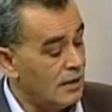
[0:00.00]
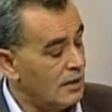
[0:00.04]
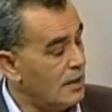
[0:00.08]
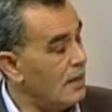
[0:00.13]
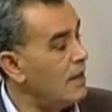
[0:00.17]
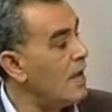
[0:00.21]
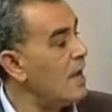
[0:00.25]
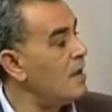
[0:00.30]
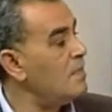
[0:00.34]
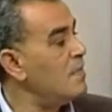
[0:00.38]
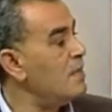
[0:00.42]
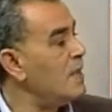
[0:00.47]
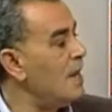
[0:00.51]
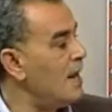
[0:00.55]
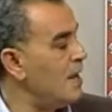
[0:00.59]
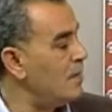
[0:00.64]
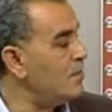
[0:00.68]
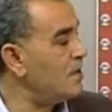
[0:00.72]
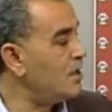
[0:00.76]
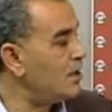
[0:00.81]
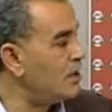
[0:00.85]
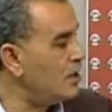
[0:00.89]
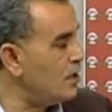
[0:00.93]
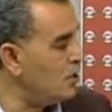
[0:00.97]
للهيمنه
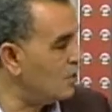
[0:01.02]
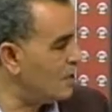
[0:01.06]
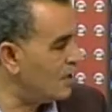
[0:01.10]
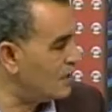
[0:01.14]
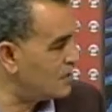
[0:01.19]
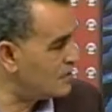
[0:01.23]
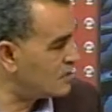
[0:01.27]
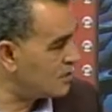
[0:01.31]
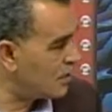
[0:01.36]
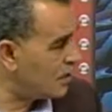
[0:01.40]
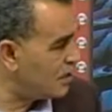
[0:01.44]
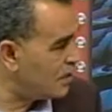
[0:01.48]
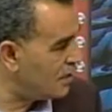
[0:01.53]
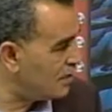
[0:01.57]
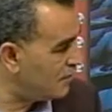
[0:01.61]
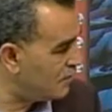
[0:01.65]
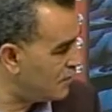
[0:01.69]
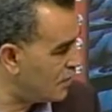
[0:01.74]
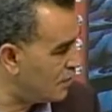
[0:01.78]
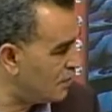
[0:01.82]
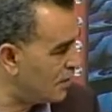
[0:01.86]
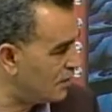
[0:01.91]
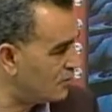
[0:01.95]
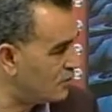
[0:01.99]
الامريكيه والاسرائيليه
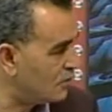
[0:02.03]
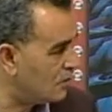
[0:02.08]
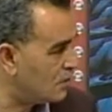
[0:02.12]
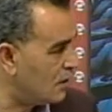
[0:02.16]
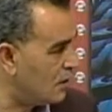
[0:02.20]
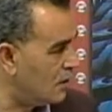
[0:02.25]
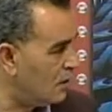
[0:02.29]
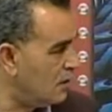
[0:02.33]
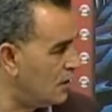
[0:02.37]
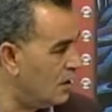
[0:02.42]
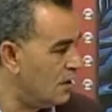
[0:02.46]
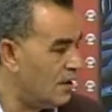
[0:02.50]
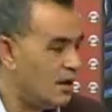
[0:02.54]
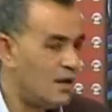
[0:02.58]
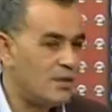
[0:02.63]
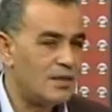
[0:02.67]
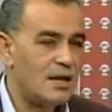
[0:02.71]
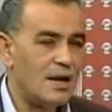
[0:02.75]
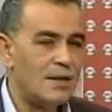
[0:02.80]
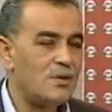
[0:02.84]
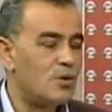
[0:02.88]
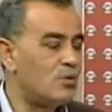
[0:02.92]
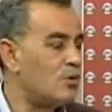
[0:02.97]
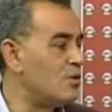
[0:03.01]
في المنطقه
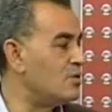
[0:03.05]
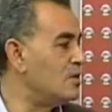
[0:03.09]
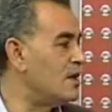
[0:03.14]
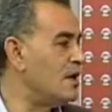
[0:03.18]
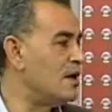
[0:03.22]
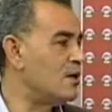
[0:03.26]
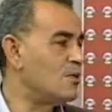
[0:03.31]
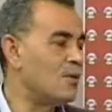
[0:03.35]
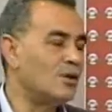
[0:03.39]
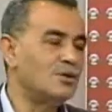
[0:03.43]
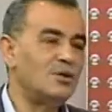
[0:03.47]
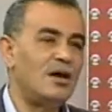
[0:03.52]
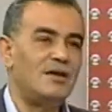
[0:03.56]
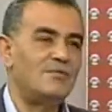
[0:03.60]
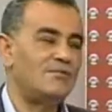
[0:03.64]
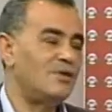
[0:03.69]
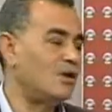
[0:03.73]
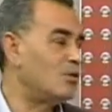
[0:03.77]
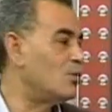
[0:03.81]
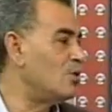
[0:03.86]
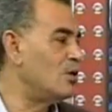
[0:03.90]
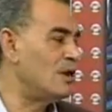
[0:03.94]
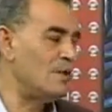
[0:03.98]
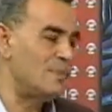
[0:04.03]
اذا لم يكن ذلك واضحا
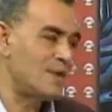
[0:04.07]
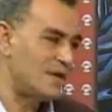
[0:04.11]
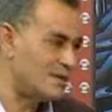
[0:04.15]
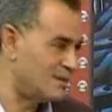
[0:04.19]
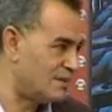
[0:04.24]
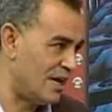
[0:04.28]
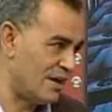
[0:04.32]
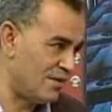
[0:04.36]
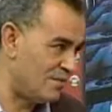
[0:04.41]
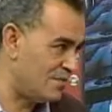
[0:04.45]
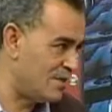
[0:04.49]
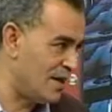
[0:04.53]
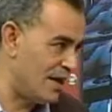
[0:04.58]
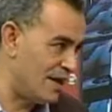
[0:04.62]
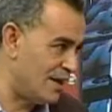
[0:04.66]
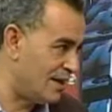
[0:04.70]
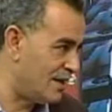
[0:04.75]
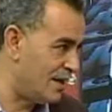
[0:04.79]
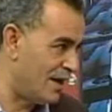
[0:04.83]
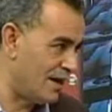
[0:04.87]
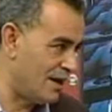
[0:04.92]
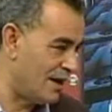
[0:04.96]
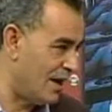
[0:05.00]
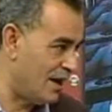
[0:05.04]
فكل الناس تعرف
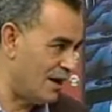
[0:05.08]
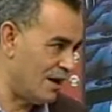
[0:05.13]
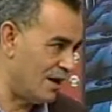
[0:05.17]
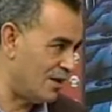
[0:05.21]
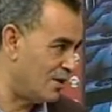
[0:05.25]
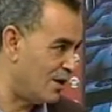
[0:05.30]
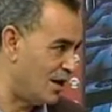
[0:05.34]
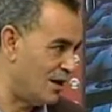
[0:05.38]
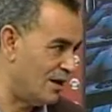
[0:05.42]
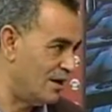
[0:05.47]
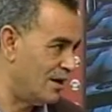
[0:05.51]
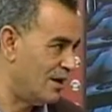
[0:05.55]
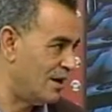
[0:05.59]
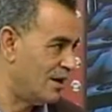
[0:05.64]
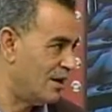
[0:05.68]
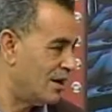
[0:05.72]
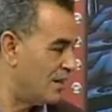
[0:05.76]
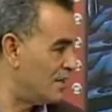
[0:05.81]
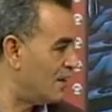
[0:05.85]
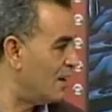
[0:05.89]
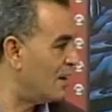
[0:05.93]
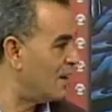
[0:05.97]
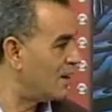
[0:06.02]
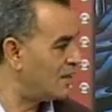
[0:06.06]
ذلك يعني على الاقل
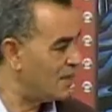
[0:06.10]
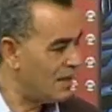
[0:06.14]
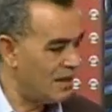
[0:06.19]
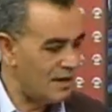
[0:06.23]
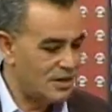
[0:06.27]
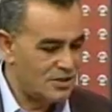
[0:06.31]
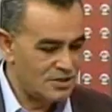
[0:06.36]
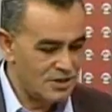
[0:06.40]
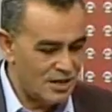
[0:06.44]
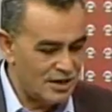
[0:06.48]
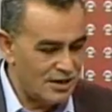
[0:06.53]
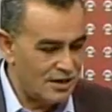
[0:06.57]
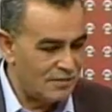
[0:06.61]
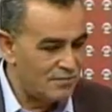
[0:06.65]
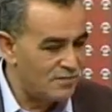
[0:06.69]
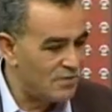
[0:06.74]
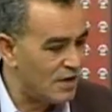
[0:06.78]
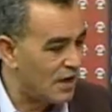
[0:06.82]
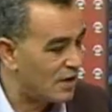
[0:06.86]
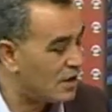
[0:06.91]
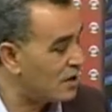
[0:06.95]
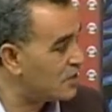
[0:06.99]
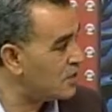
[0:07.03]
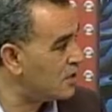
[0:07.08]
ظهر ذلك جليا
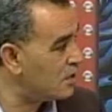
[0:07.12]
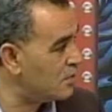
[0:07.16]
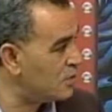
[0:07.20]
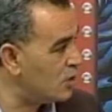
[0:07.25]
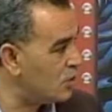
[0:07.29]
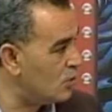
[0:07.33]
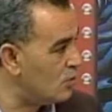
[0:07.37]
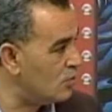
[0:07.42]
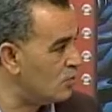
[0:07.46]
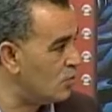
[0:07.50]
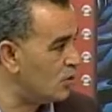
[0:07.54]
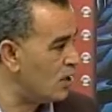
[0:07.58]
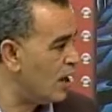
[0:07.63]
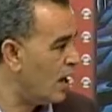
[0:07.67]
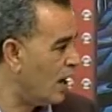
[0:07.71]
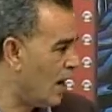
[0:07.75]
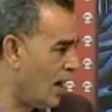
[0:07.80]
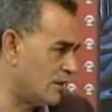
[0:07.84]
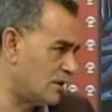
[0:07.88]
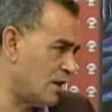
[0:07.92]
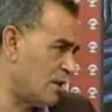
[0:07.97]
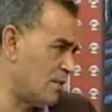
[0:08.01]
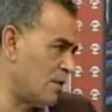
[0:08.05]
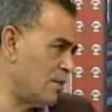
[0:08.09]
في كثير من الامور
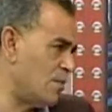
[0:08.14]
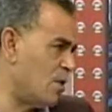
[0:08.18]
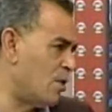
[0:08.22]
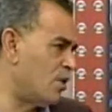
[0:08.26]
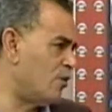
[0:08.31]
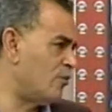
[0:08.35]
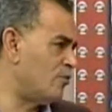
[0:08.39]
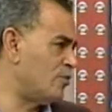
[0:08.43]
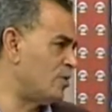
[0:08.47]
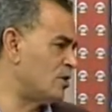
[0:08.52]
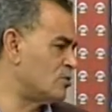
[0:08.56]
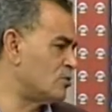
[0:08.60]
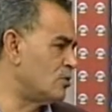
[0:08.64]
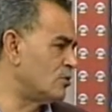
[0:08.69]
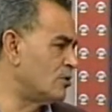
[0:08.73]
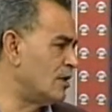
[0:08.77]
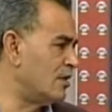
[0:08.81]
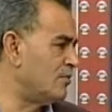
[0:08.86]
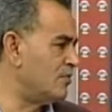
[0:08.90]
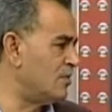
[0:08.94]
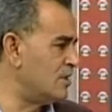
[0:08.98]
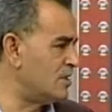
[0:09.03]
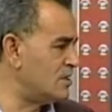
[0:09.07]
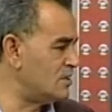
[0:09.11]
حتى بالموقف من السلطه
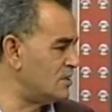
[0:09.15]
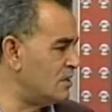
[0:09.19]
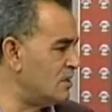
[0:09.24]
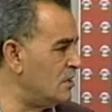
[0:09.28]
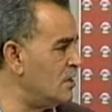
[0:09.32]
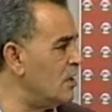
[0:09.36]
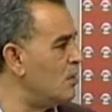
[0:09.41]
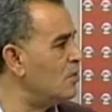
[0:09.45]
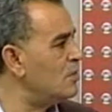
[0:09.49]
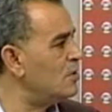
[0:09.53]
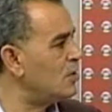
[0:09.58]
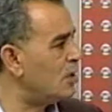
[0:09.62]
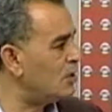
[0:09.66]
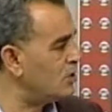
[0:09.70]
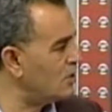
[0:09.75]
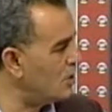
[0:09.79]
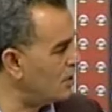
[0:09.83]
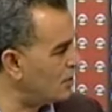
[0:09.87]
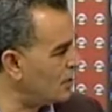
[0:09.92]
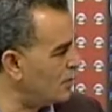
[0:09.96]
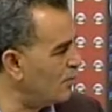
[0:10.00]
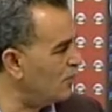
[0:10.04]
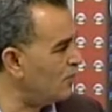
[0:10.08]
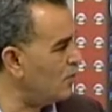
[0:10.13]
الفلسطينيه ومن
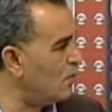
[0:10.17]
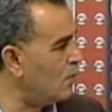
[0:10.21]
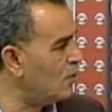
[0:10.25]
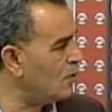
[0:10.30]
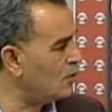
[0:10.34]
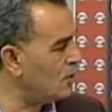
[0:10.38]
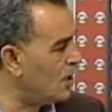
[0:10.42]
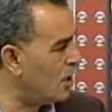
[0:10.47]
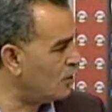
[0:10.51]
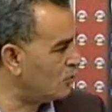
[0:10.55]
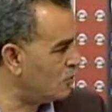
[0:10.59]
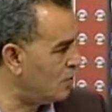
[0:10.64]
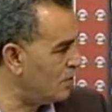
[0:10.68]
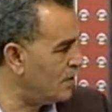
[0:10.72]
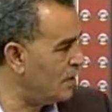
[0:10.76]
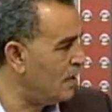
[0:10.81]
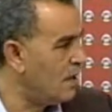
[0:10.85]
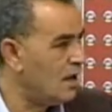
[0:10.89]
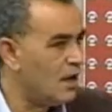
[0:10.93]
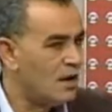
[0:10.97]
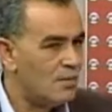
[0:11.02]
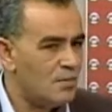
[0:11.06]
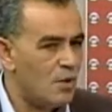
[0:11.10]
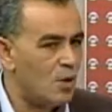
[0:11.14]
قضيه المفاوضات ومن
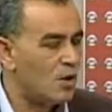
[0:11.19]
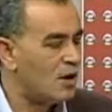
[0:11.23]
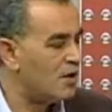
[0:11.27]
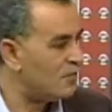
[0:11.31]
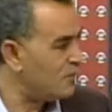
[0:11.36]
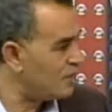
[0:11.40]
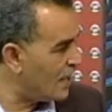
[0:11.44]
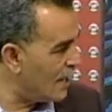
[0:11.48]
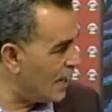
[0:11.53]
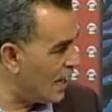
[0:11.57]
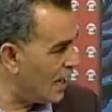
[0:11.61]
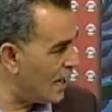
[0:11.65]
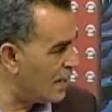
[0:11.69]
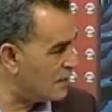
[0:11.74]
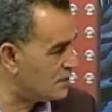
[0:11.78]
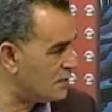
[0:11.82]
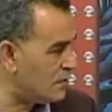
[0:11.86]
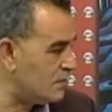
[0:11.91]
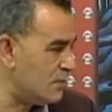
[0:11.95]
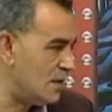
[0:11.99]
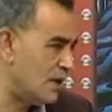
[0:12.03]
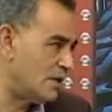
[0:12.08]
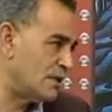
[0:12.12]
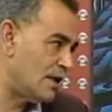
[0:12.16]
موقفنا
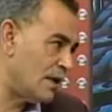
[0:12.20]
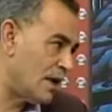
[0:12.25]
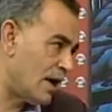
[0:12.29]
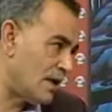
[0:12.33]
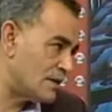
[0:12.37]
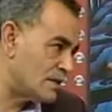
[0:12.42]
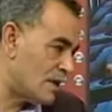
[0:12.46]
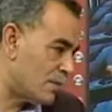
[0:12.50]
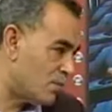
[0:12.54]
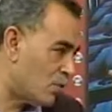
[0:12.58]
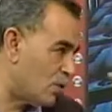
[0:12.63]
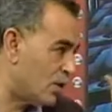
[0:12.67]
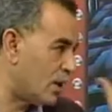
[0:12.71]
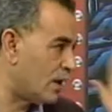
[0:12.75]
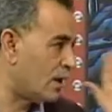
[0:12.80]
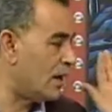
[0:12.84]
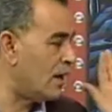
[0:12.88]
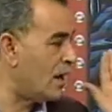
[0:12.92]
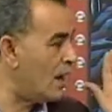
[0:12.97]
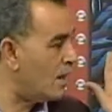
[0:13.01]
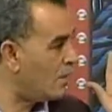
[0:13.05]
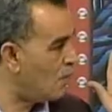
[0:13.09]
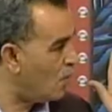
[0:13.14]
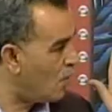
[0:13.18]
الحازم التي احزاب اخرى
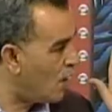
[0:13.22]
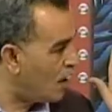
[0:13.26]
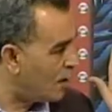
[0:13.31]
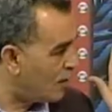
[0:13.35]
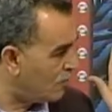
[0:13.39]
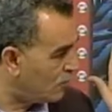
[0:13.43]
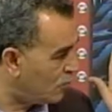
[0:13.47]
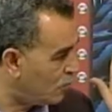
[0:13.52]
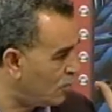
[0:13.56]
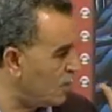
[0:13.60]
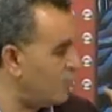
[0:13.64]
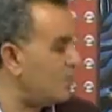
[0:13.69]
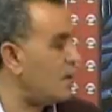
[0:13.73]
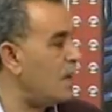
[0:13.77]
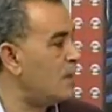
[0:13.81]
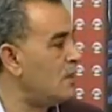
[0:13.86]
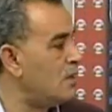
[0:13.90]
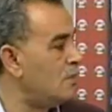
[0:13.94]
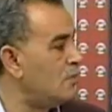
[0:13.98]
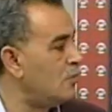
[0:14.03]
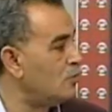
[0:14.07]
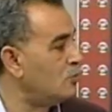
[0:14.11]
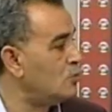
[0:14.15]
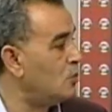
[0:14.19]
كان لها مواقف اخرى في
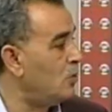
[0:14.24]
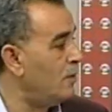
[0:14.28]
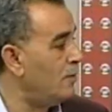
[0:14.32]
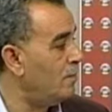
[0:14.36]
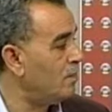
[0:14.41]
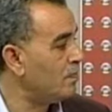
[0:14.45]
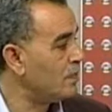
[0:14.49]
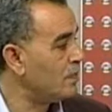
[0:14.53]
هذا الموضوع.